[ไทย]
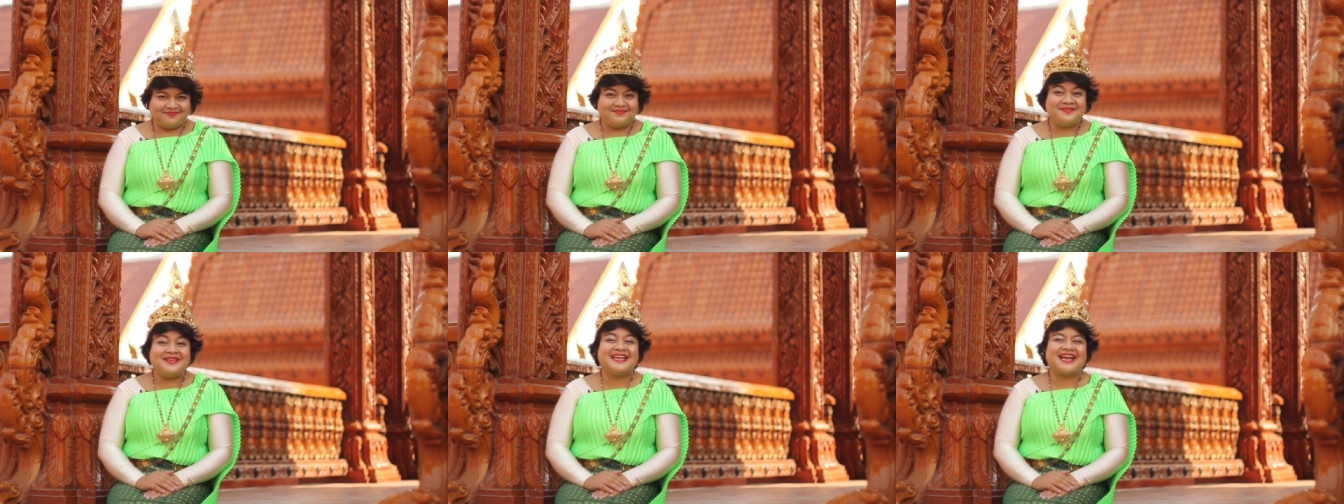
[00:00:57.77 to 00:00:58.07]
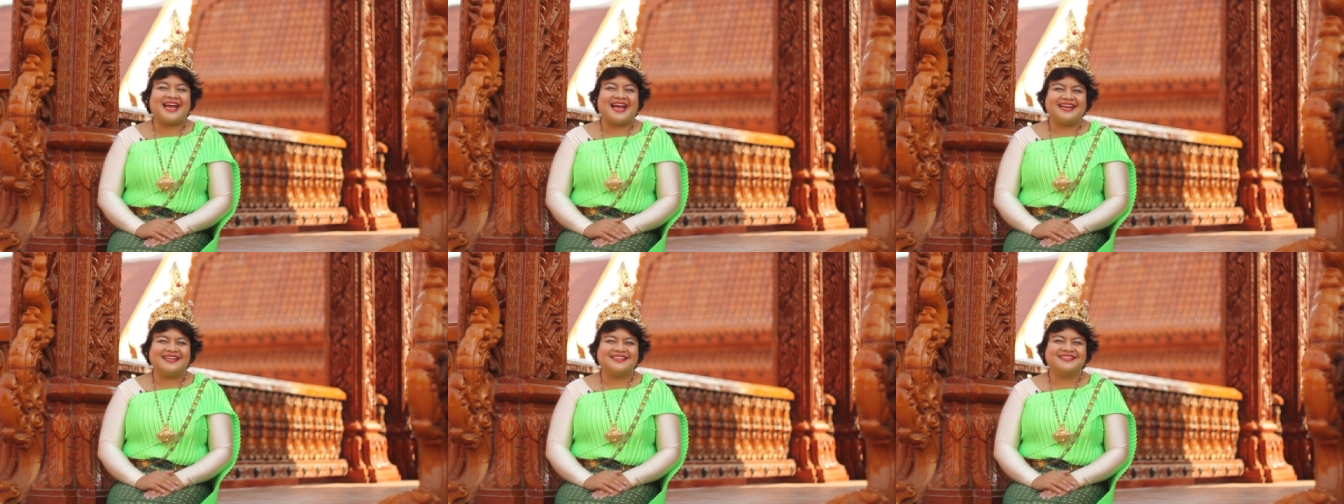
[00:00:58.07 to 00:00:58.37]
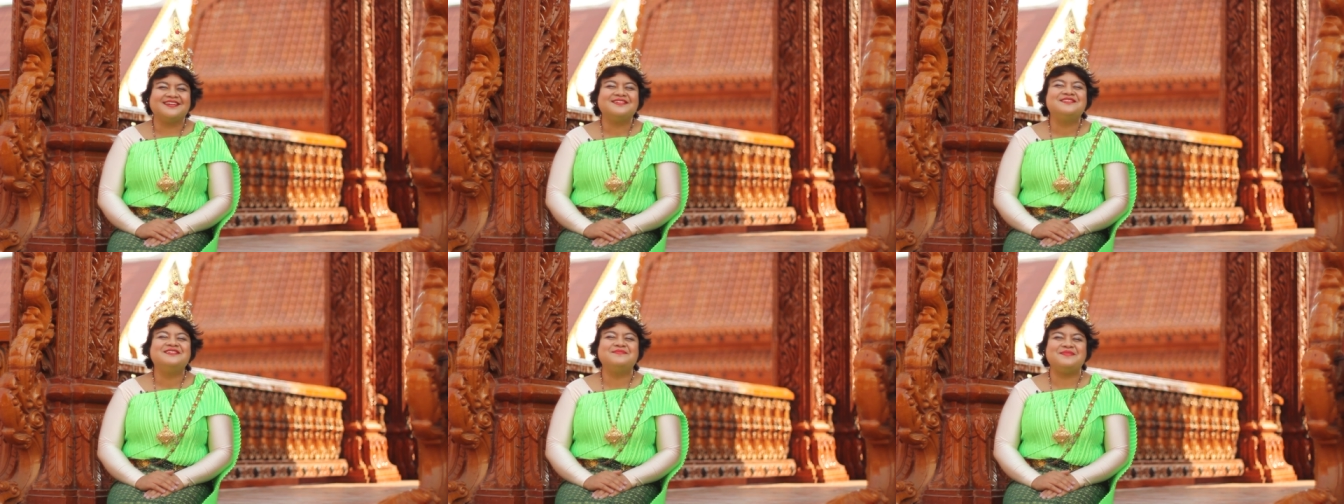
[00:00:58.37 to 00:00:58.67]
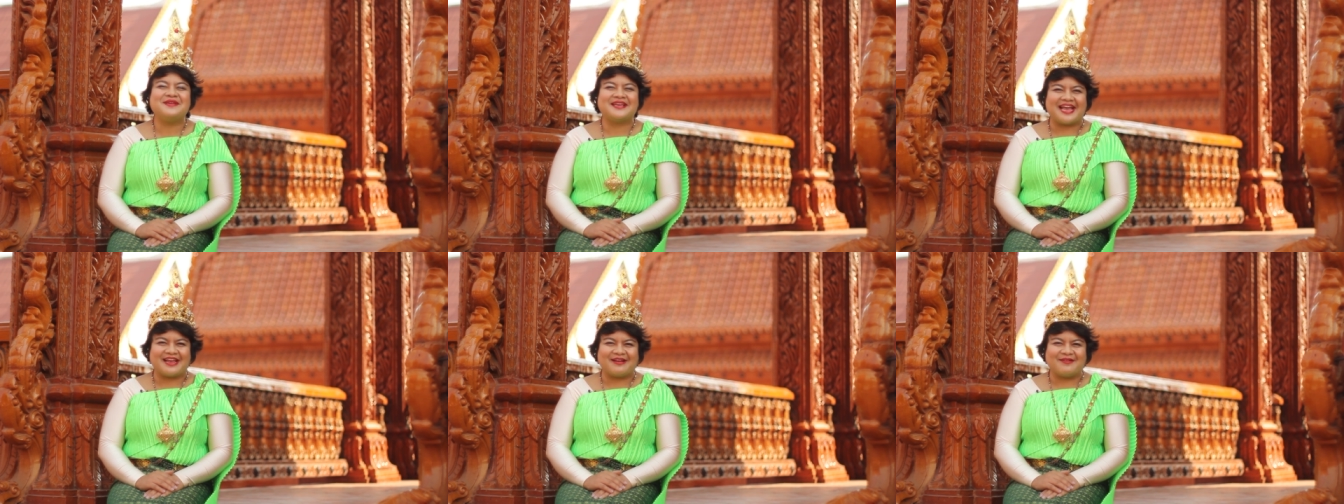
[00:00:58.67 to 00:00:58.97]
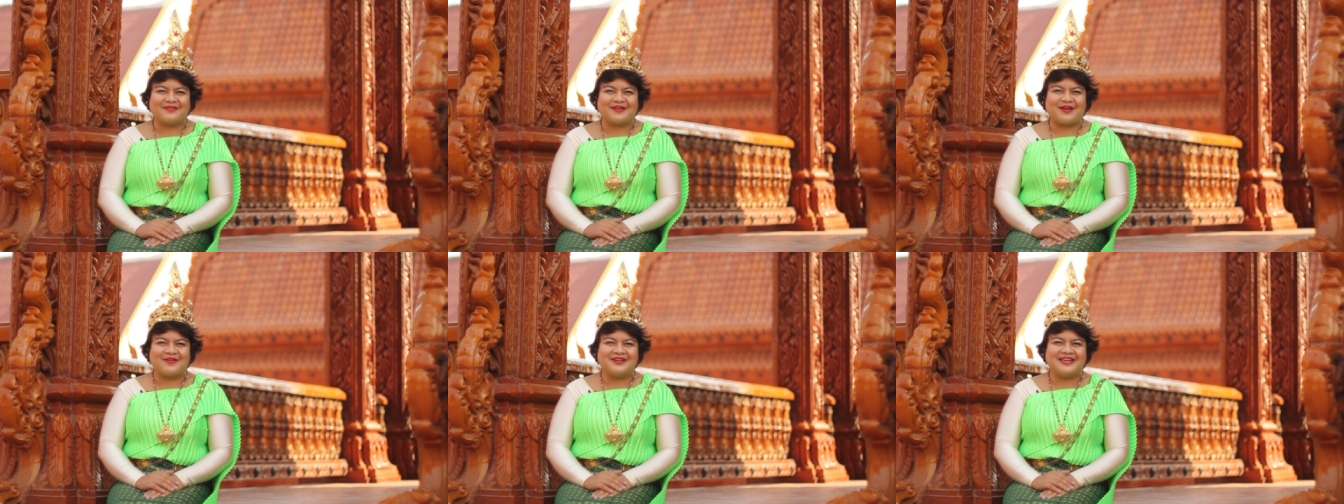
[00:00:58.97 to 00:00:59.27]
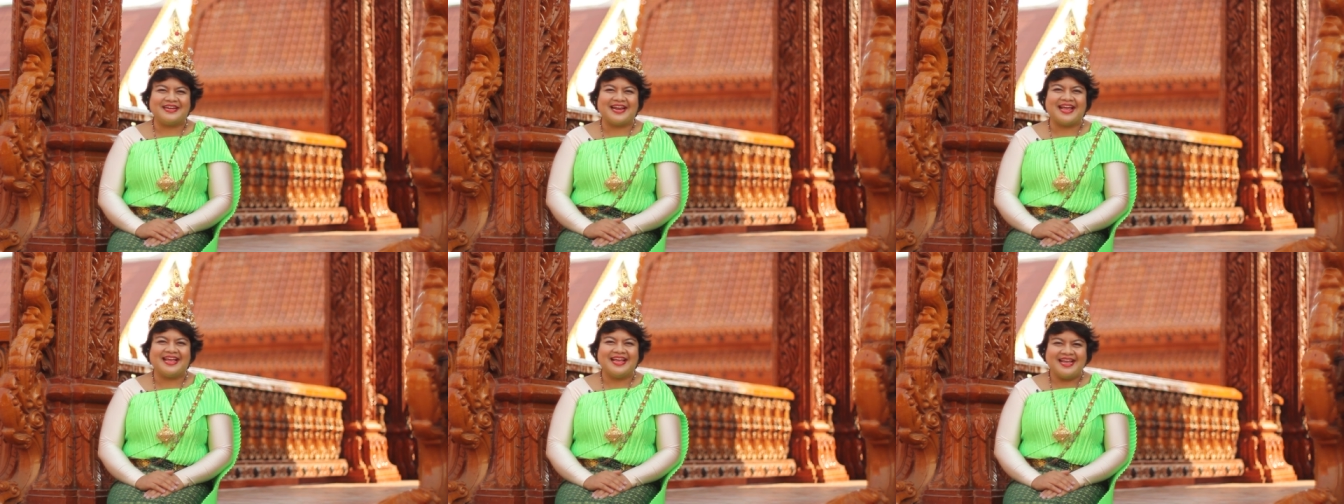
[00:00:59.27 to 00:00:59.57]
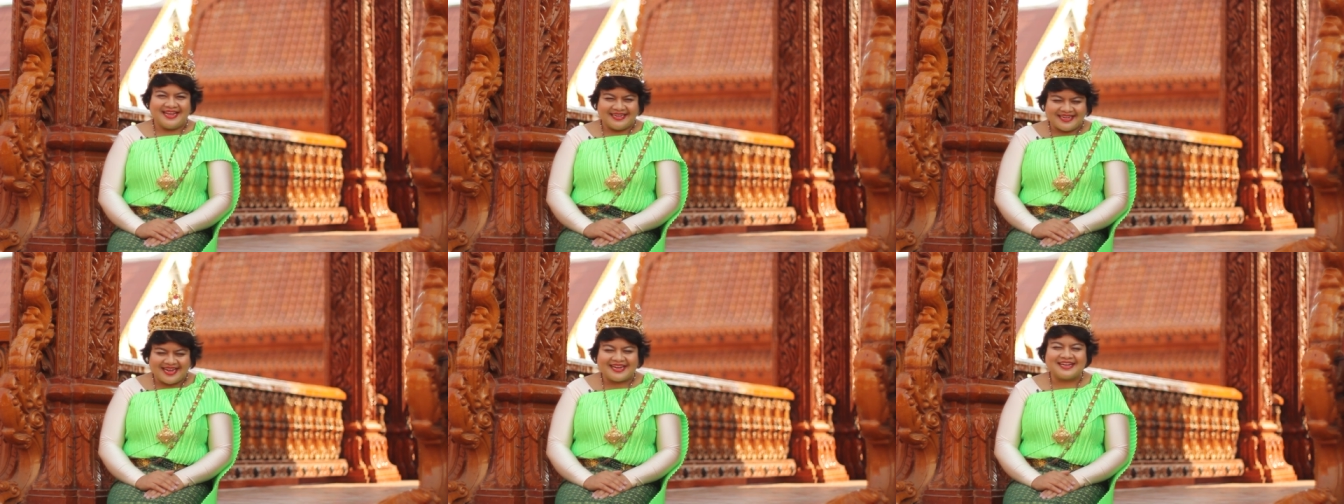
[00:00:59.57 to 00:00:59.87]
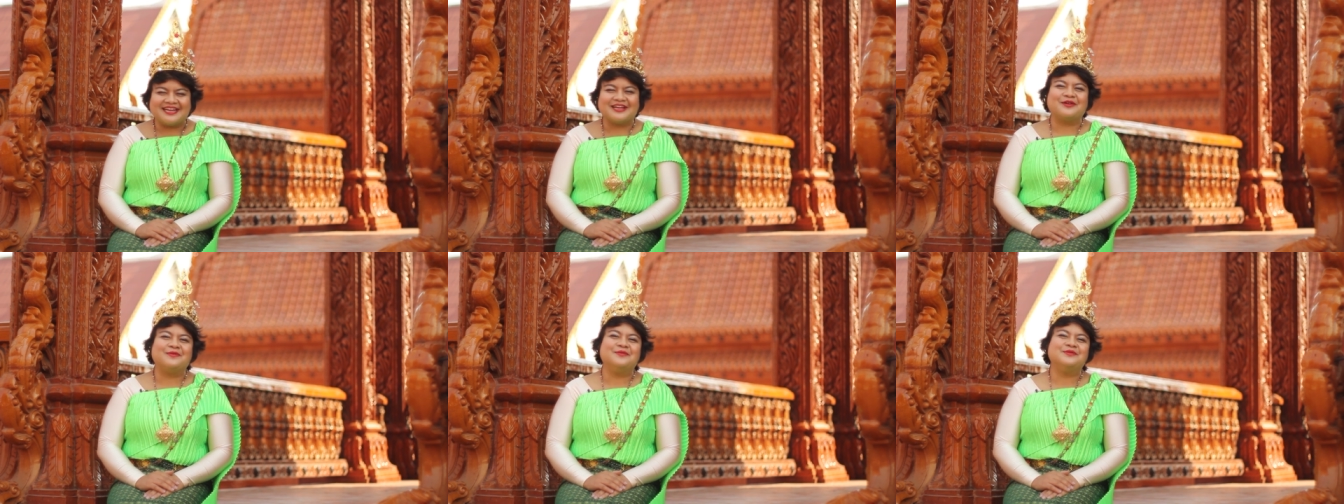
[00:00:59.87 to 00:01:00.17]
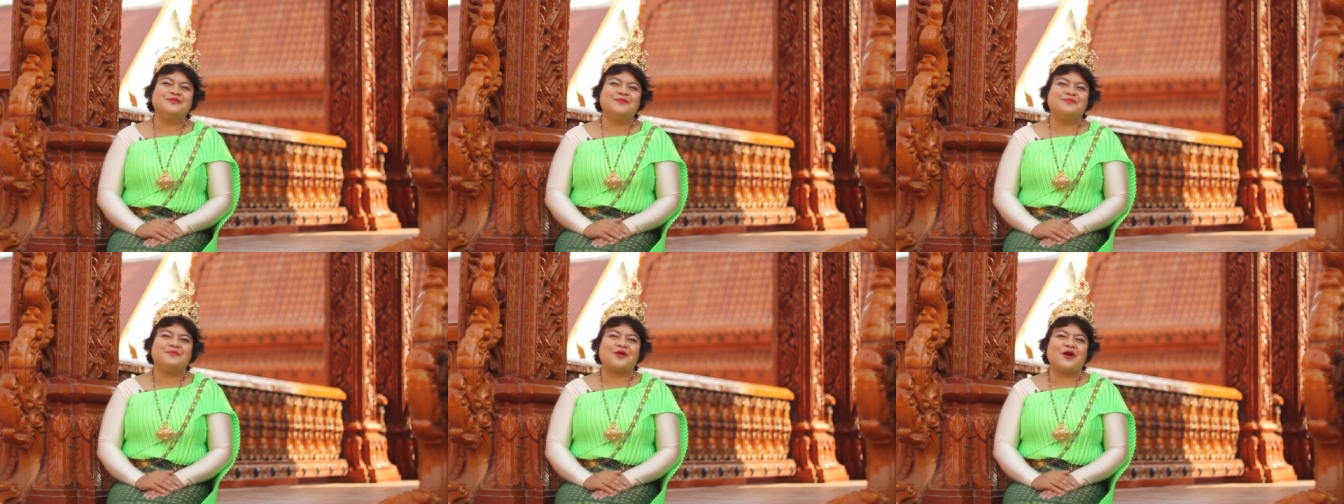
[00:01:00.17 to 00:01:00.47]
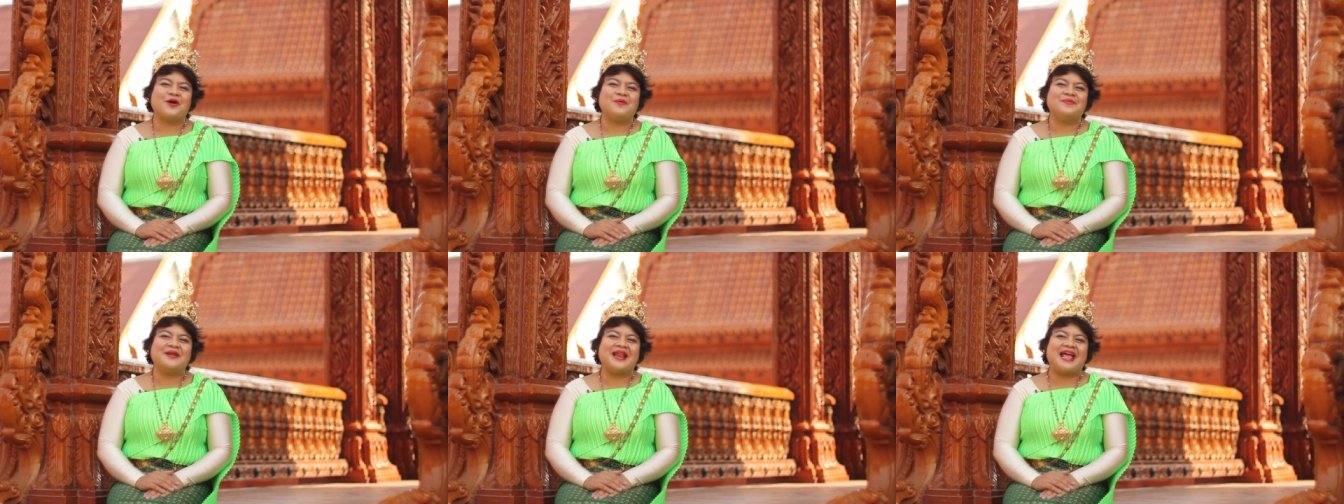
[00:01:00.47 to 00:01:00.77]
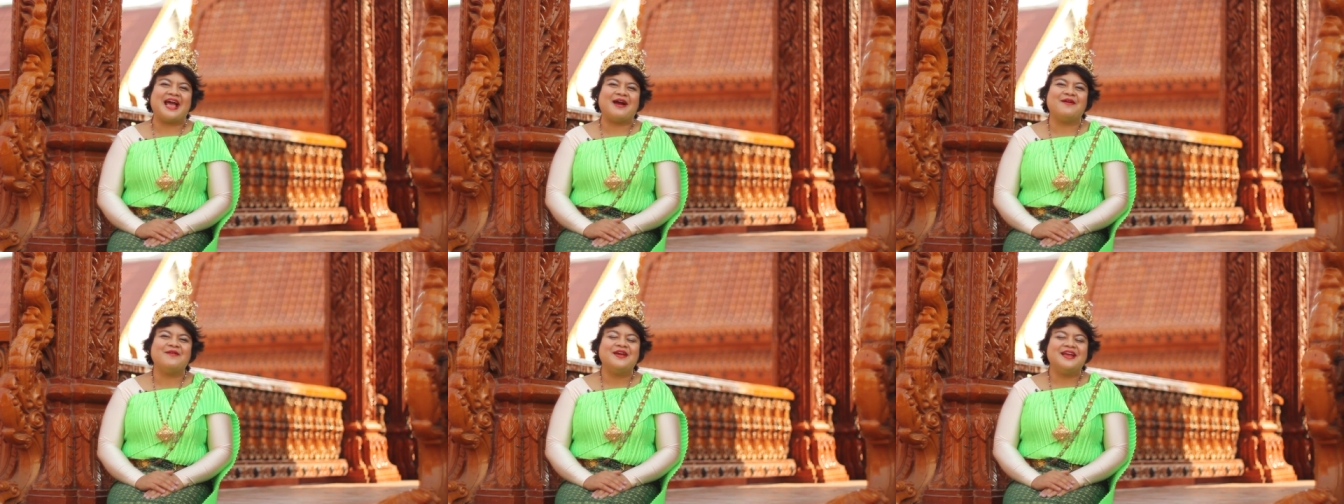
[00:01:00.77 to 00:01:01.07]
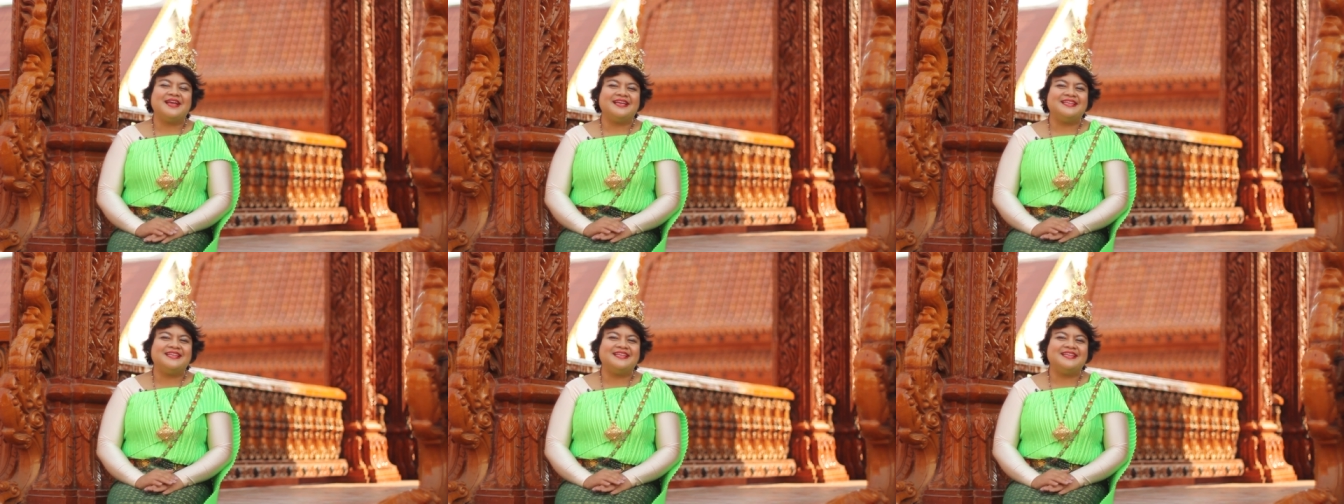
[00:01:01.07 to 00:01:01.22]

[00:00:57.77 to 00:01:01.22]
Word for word: นี่ค่ะก็คือพี่ไก่ของเรานี่แหละ ถ้าเกิดคุณผู้ชมพร้อมแล้ว